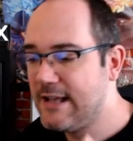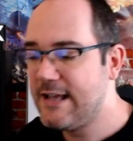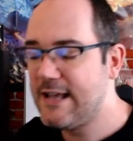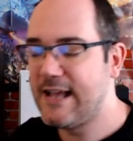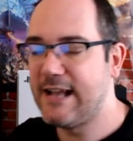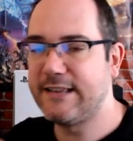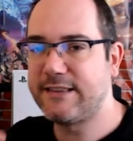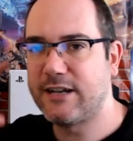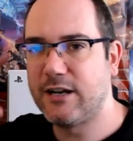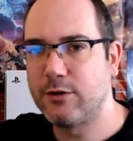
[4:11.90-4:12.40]

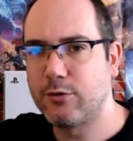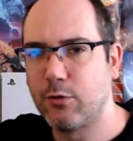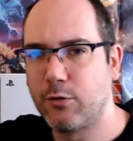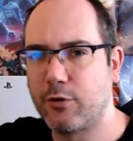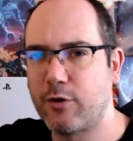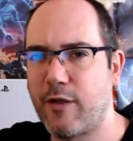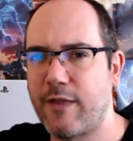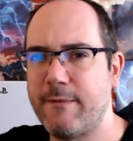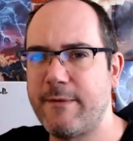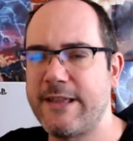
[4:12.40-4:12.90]
entre el
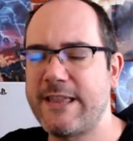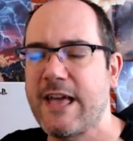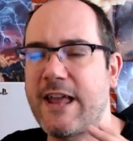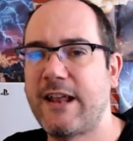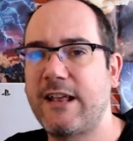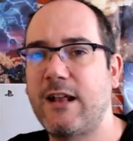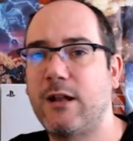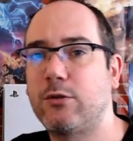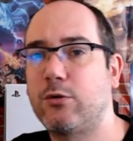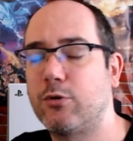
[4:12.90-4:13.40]
turno de
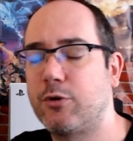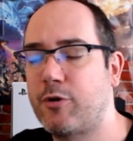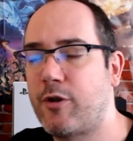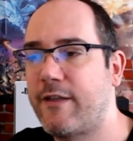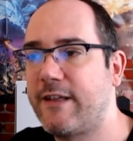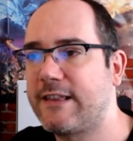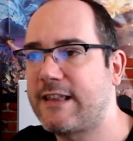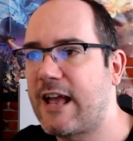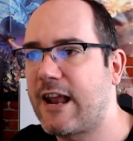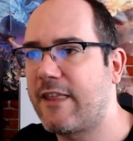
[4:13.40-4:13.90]
mañana y el turno
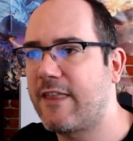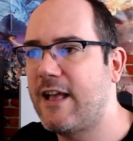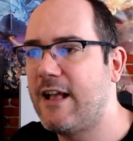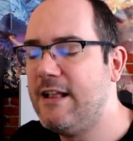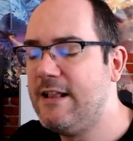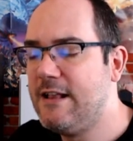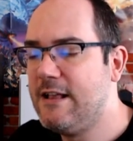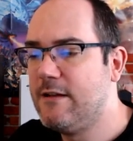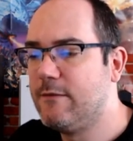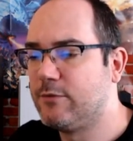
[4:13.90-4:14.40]
de tarde,
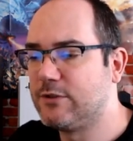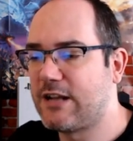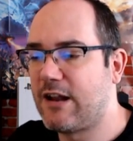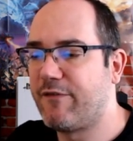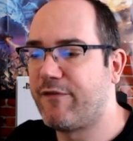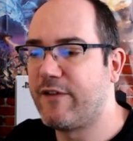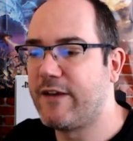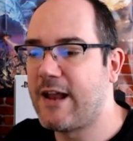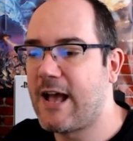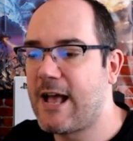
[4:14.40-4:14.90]
pues al
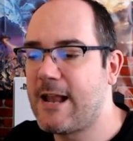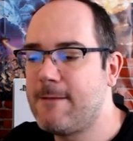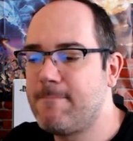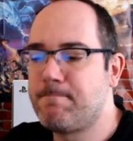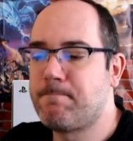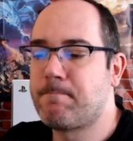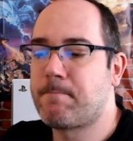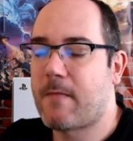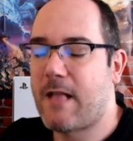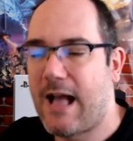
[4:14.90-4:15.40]
final
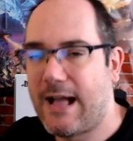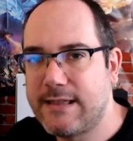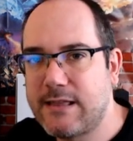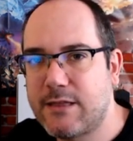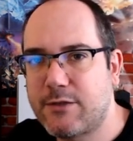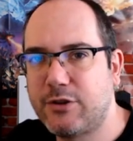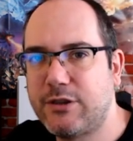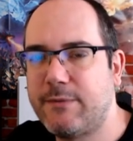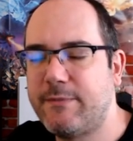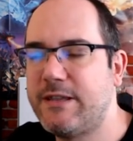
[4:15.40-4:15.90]
Ahí es
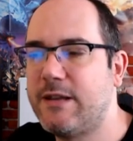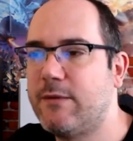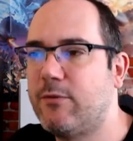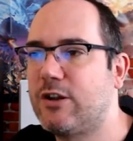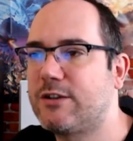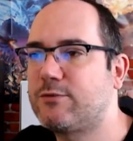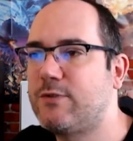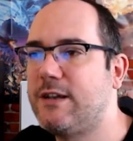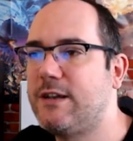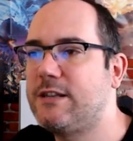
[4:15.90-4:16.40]
donde me llevo
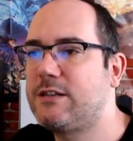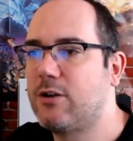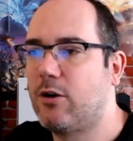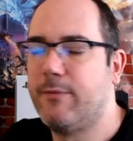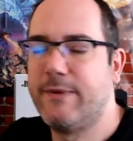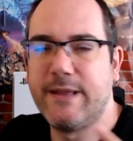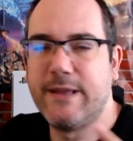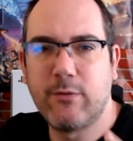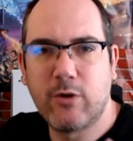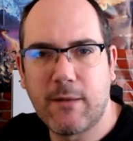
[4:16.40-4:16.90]
la Switch o
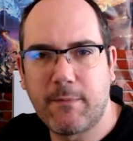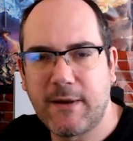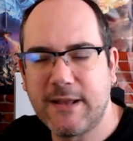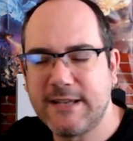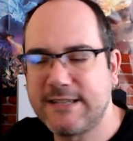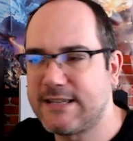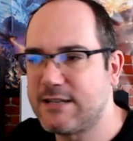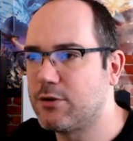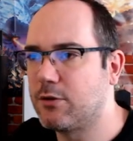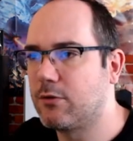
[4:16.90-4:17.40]
me llevo la
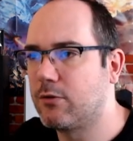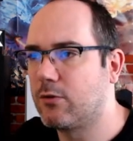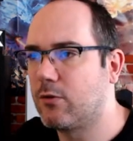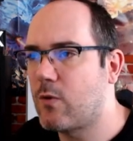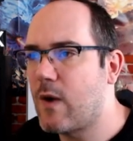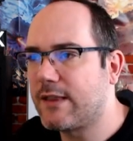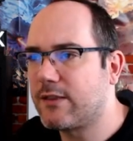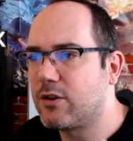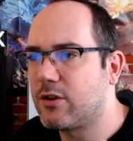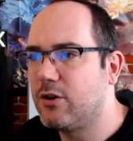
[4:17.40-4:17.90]
PlayStation
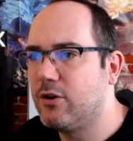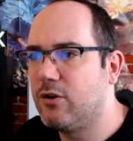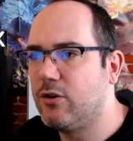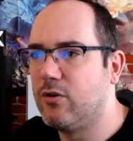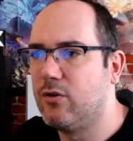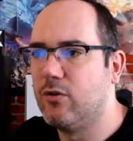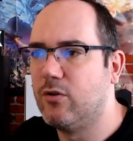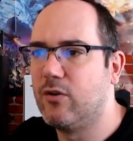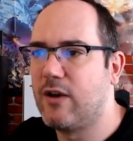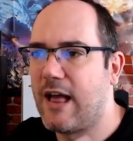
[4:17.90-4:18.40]
4
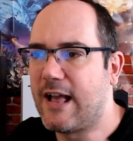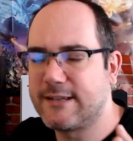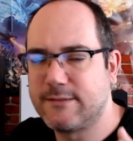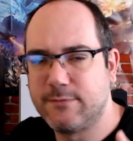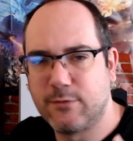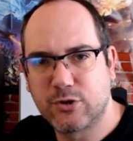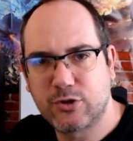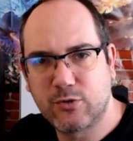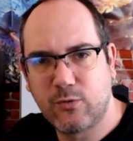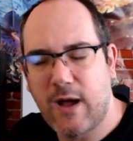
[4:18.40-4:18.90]
o la
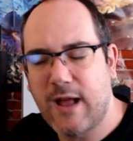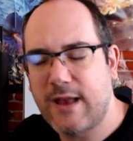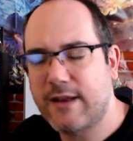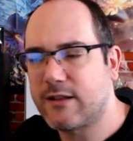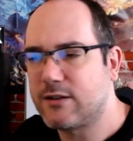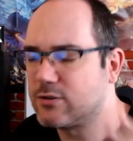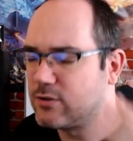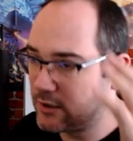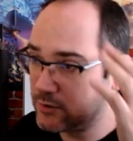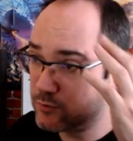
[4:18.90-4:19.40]
Xbox One,
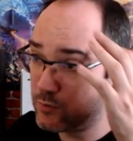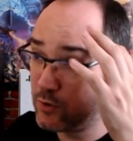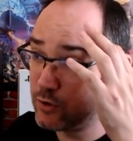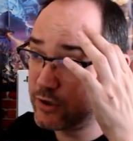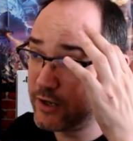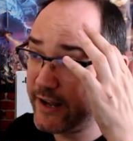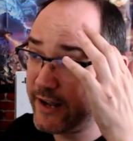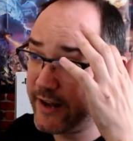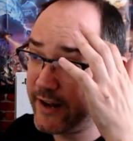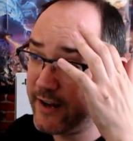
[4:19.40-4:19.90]
que la suelo
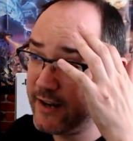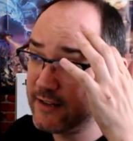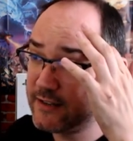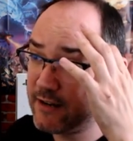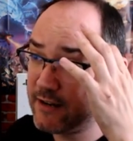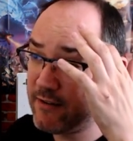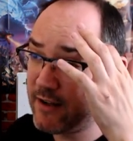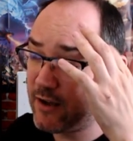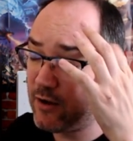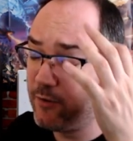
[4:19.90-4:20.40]
tener en el
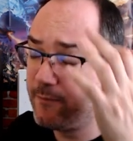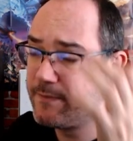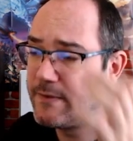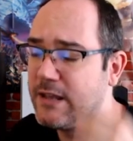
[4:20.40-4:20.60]
trabajo.